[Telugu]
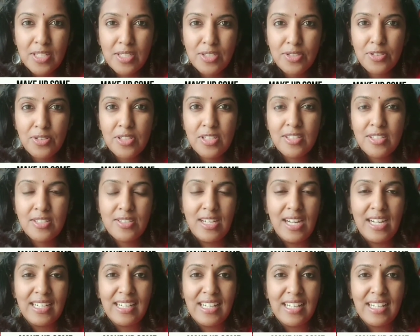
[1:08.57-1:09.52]
పిల్లల
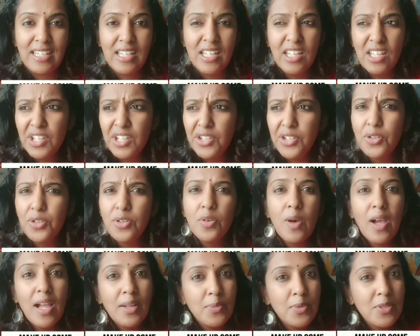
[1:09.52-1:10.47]
దృష్టిని మార్చటానికి
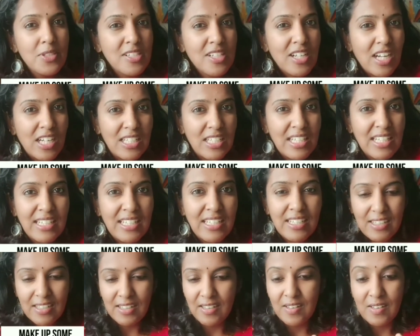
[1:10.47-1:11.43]
వారికి కొన్ని ఫన్
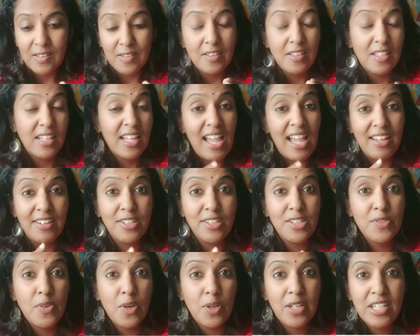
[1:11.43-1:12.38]
స్టోరీస్ని చెప్పండి
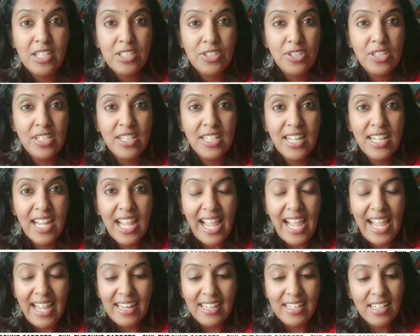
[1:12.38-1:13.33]
అంటే
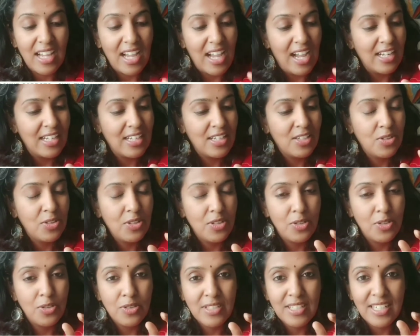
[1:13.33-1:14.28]
నీకు తెలుసా
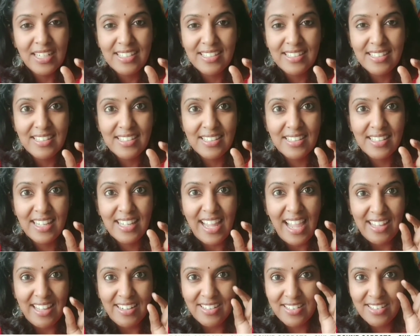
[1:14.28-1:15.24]
కిచిడీ కోసం
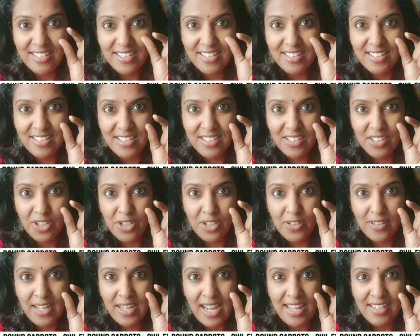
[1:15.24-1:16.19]
క్యారెట్స్ని రౌండ్గా
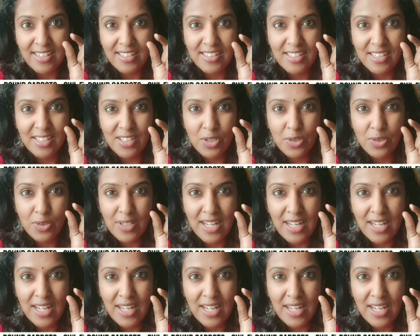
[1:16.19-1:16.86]
కట్ చేసినప్పుడు